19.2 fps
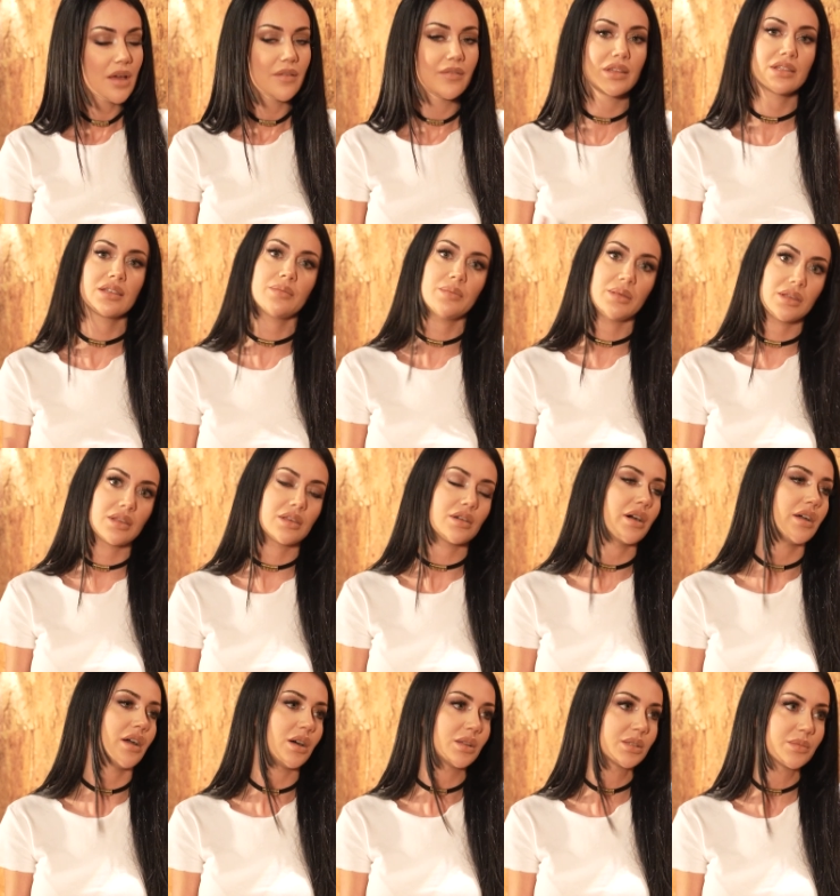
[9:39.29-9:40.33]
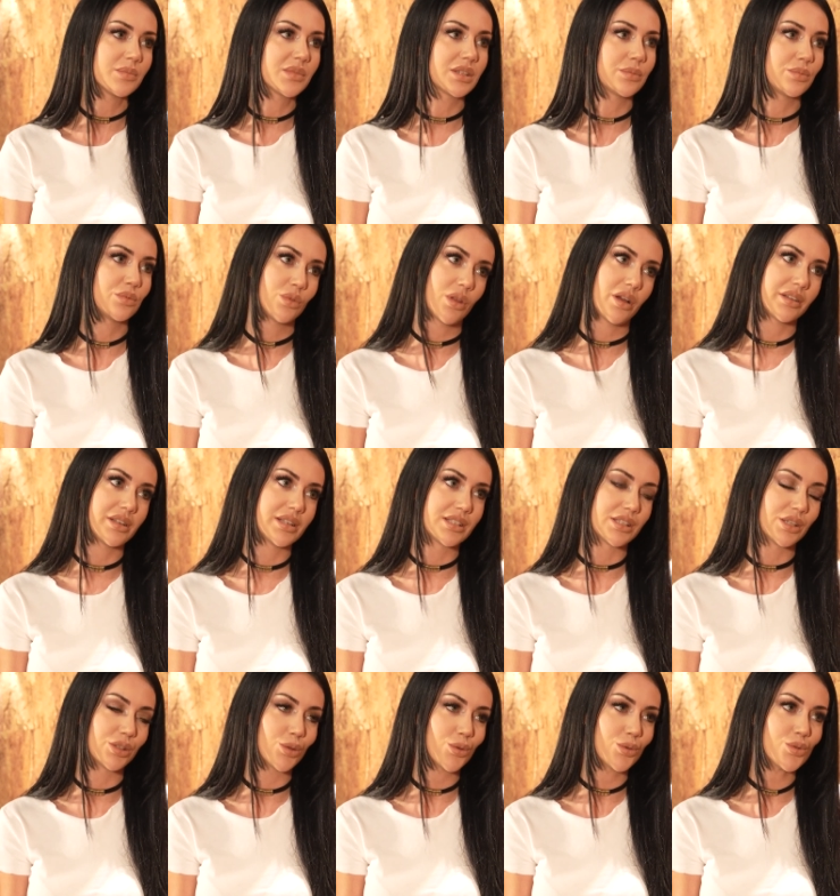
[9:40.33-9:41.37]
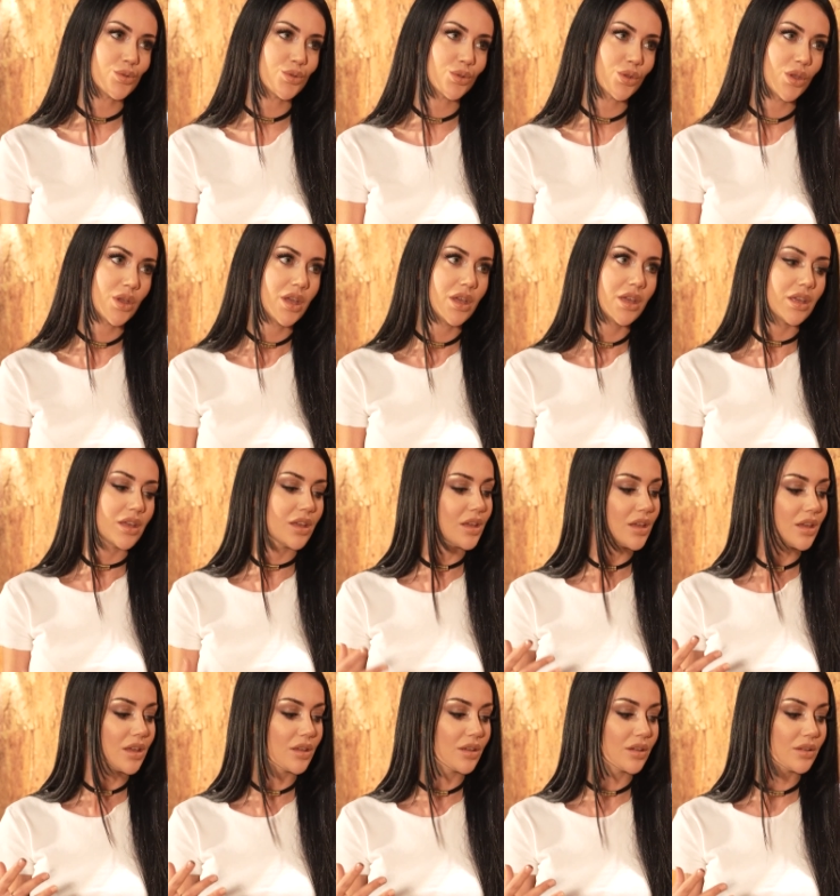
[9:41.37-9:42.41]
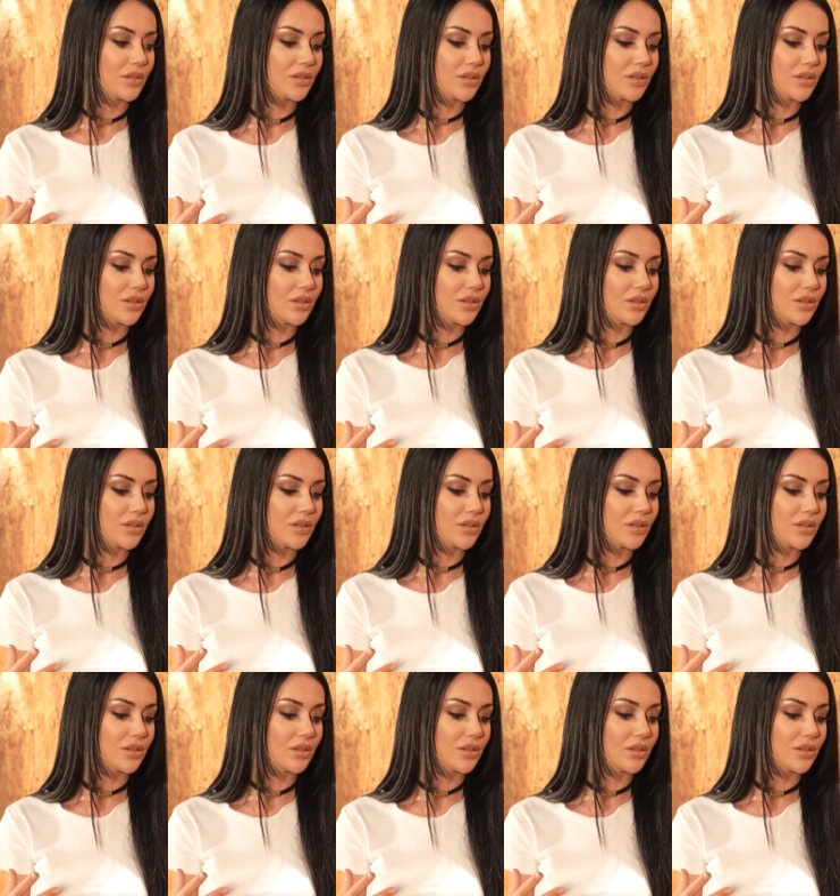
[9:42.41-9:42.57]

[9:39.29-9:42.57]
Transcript: ve tabii ki hayatımızı bundan kazanıyoruz. E,